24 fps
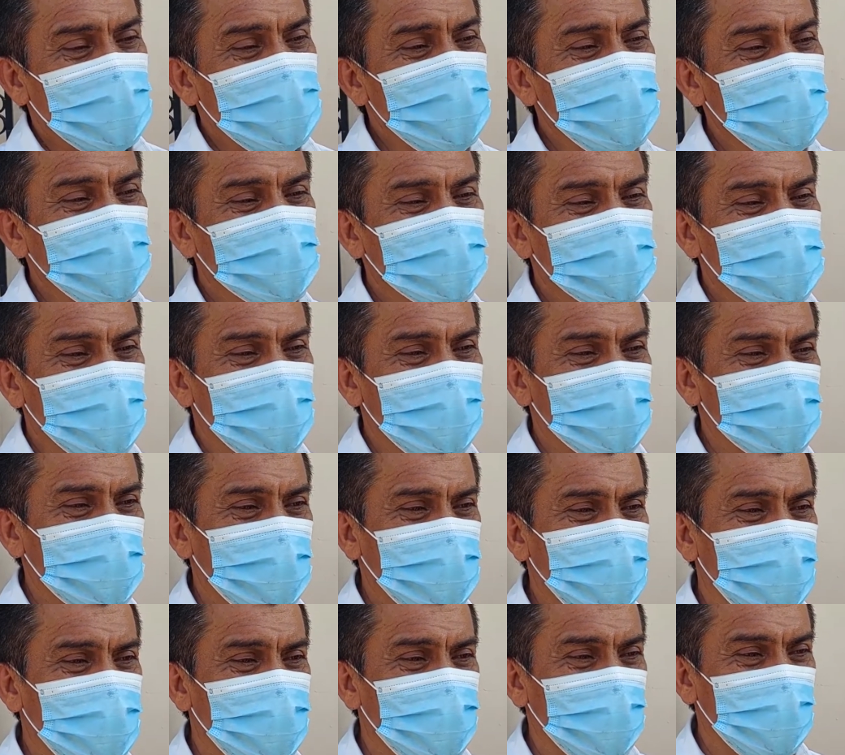que es el Ministerio de
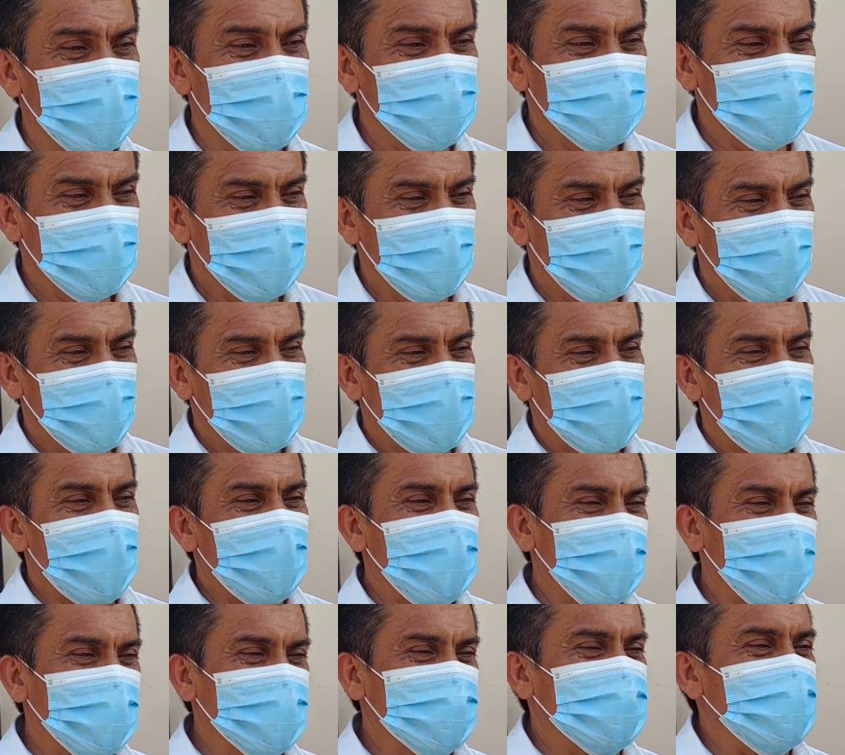Salud, pues
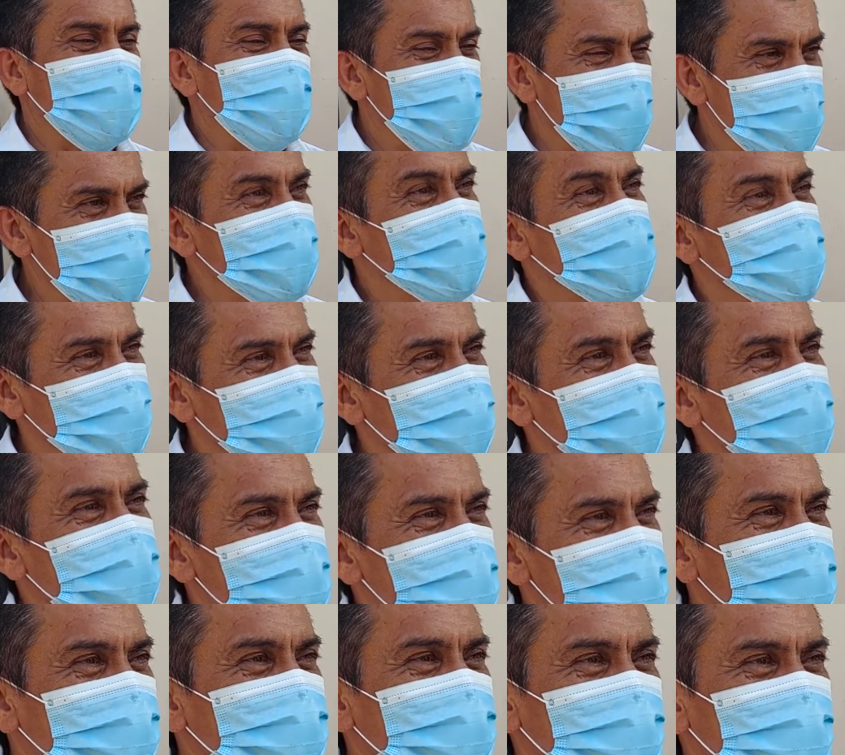aporta a mi persona
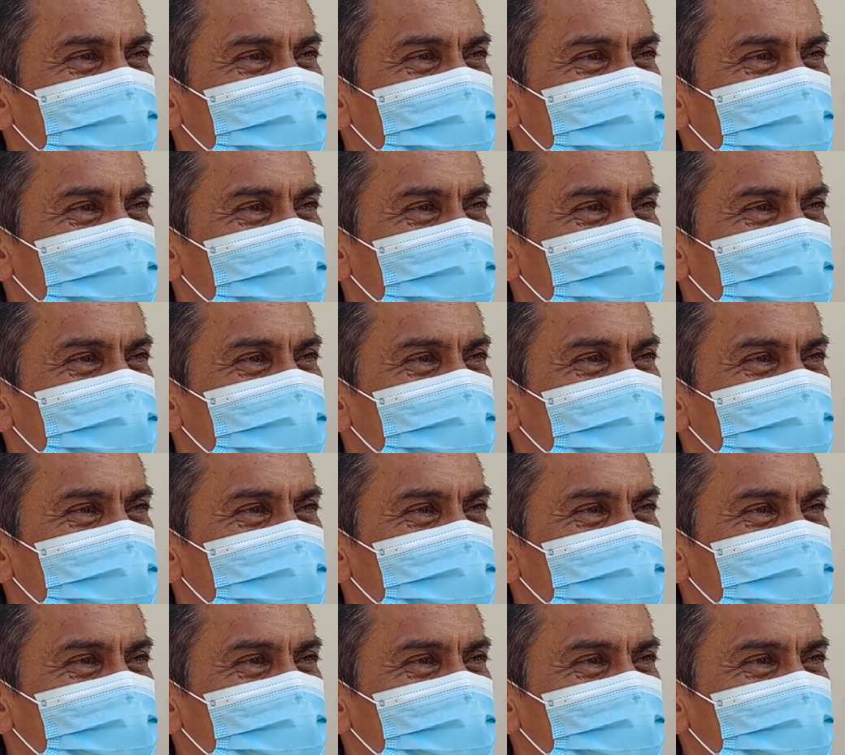como un